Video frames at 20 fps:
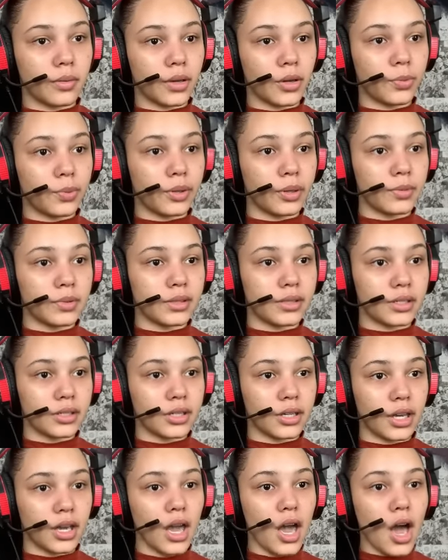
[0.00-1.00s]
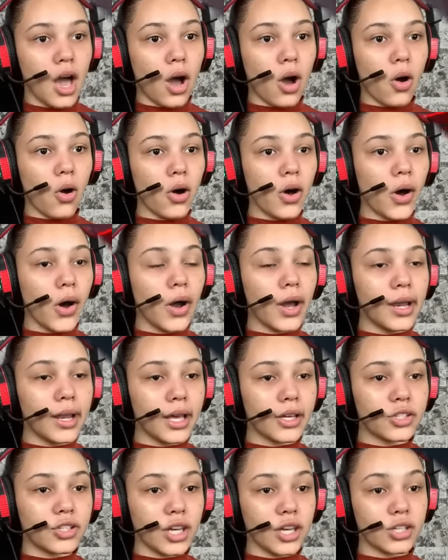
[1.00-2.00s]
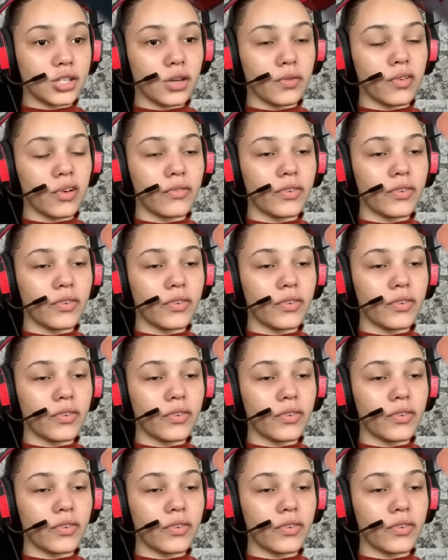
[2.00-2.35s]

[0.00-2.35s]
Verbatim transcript: Eu, pelo menos, achei. Olha, gente, eu vou